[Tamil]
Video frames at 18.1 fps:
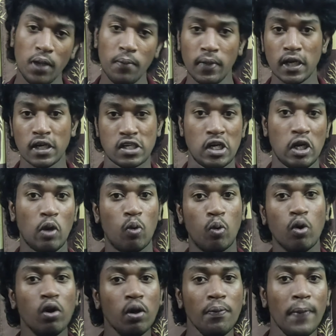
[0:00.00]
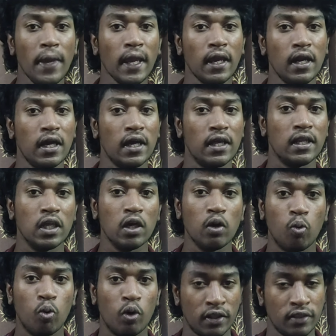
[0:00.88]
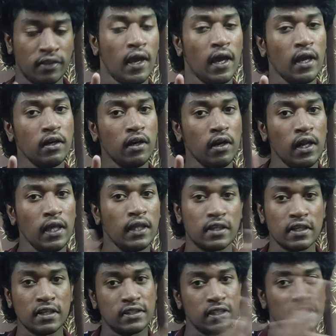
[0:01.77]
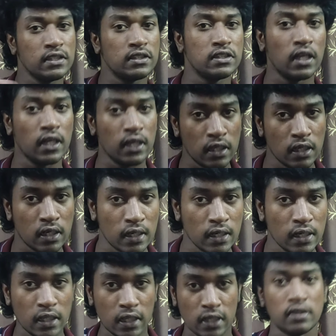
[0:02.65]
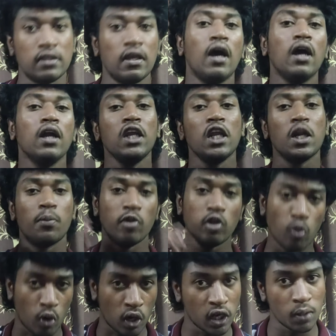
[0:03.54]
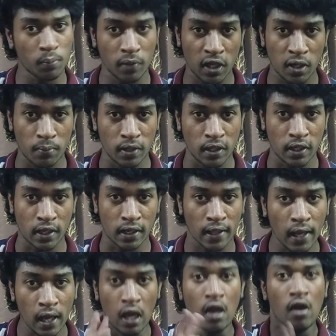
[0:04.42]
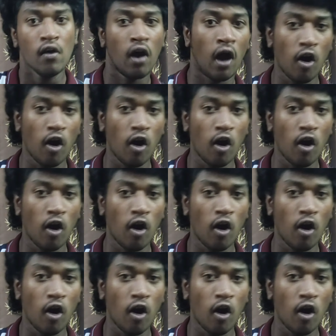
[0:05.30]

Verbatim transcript: ஒரு லிமிடேஷன் ஒன்றுமே கிடையாது ஒரு தேட்டரில் இத்தனை சீட்ஸ் தான் இருக்குது இதுக்கு தாண்டி நம்ம வந்து உட்கார முடியும் அப்படிங்கிறத